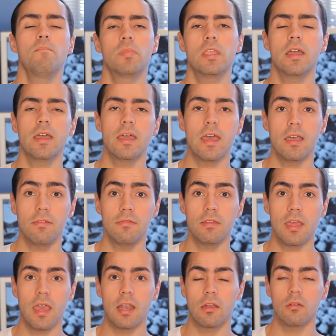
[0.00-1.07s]
e a
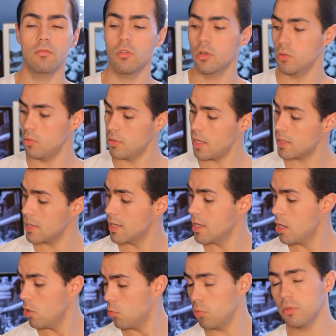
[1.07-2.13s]
EFL no vlog do Zack
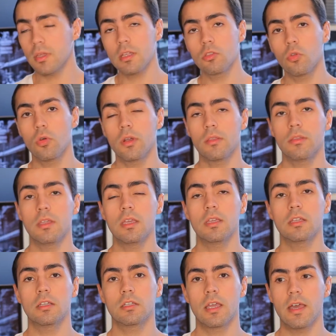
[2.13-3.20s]
Os 14,
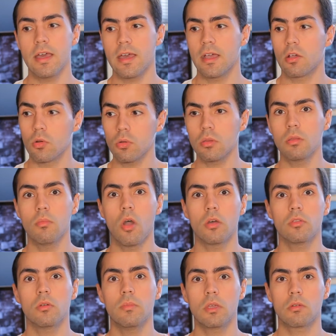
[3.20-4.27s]
é, grosso
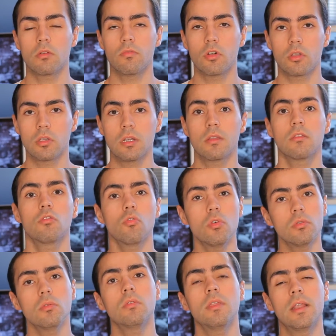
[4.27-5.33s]
modo, no Micro Four Thirds,
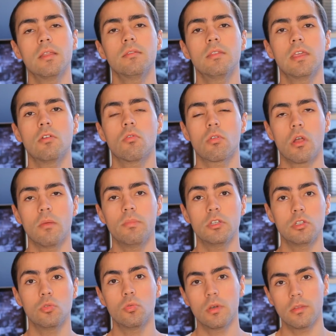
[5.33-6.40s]
todos eles têm o crop
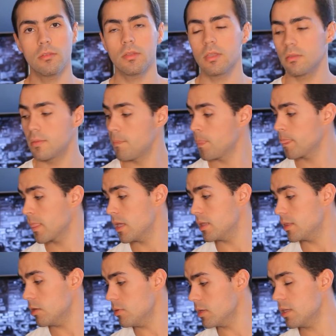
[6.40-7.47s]
de duas vezes.
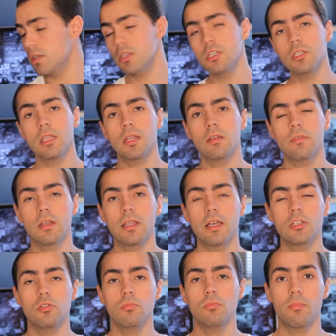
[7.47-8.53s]
Então aqui a gente tem, na
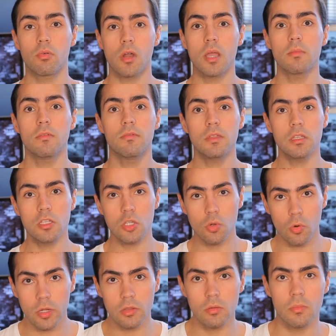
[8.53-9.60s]
verdade, uma Prime
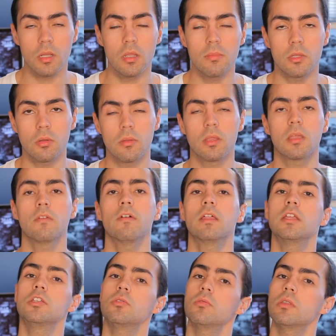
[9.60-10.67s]
28mm
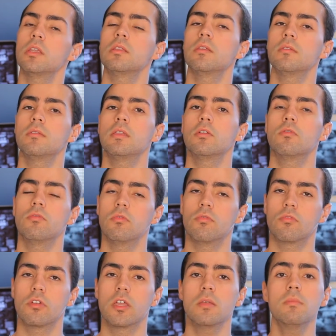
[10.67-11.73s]
equivalente no 35 full
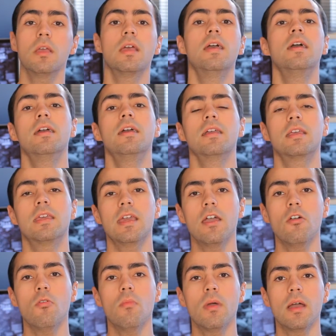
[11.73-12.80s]
frame, que
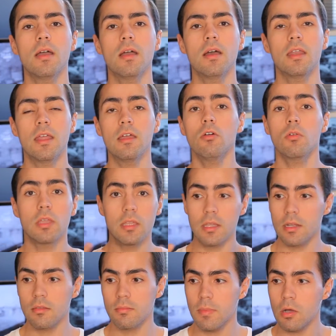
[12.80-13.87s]
é uma, né, o que
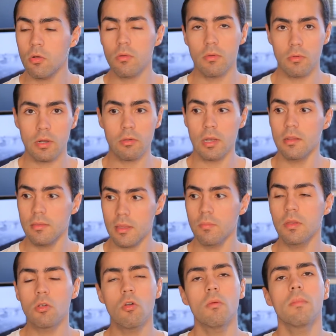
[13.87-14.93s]
eles, mal, o que eles
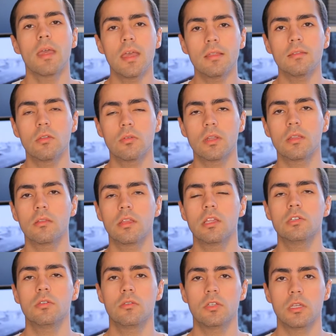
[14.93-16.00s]
sempre começam nas
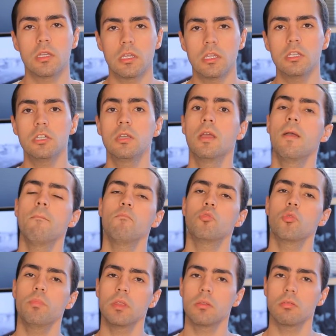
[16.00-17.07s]
lentes de kit
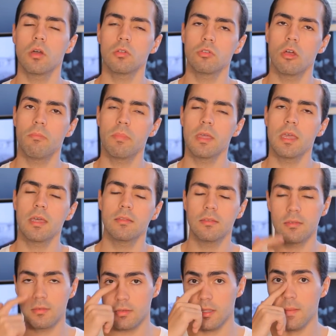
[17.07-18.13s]
para o pessoal do
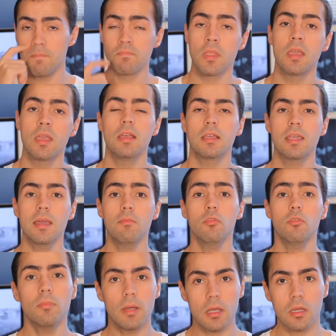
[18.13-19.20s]
APS-C, que é
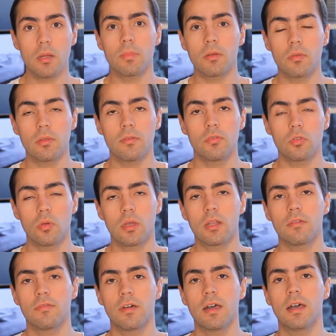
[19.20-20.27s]
bacana para você
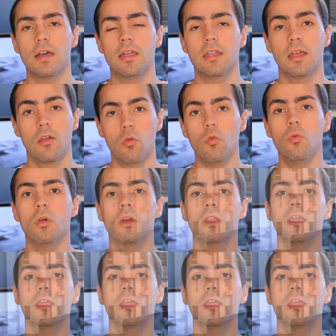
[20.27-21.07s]
fotografar na rua,